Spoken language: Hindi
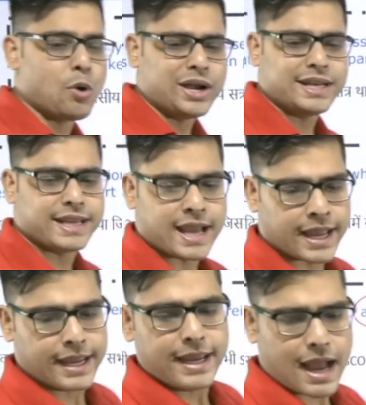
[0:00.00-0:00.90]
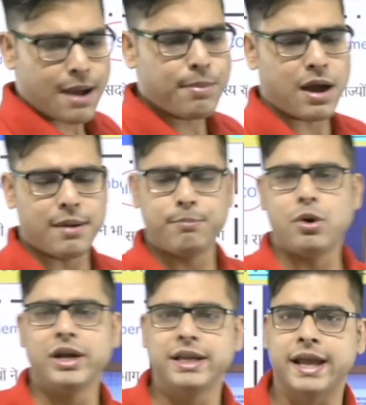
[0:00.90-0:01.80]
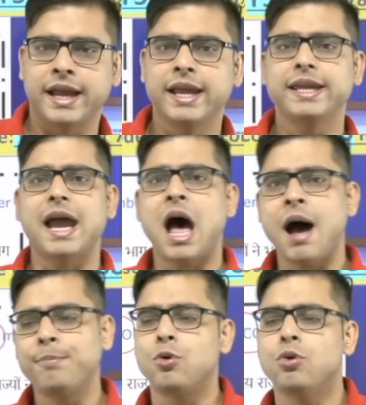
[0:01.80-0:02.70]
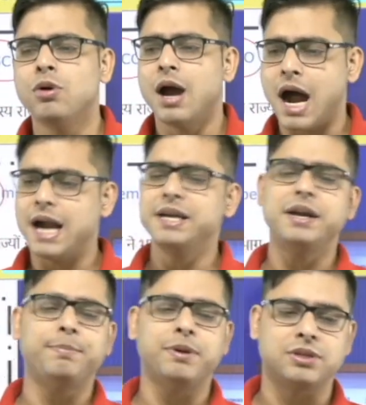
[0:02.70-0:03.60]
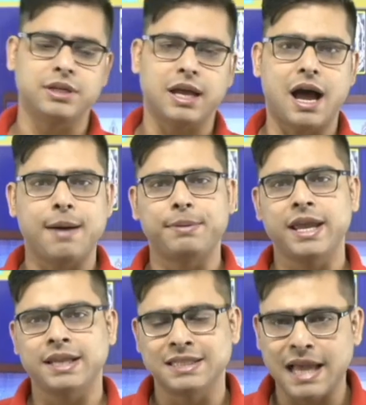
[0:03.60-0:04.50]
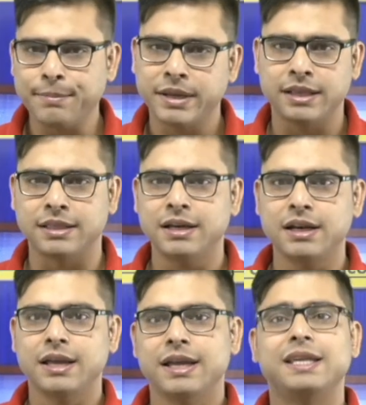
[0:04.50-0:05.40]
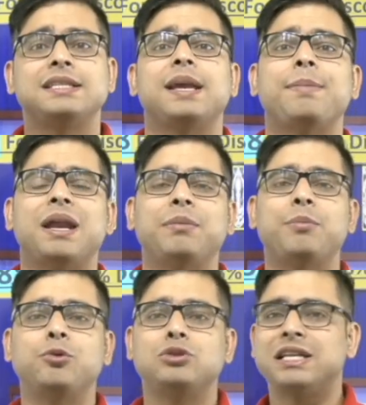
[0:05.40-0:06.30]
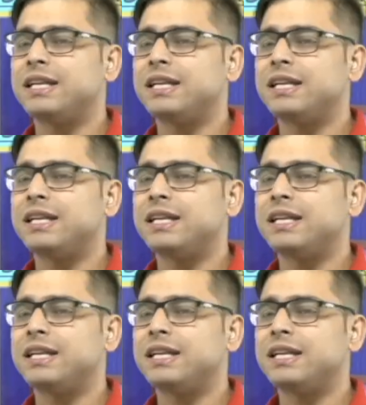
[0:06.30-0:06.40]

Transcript: पॉइंट क्या है अब पॉइंट क्या है कि आपको 100 परसेंट आपके एग्जाम के अंदर किसके बारे में पूछा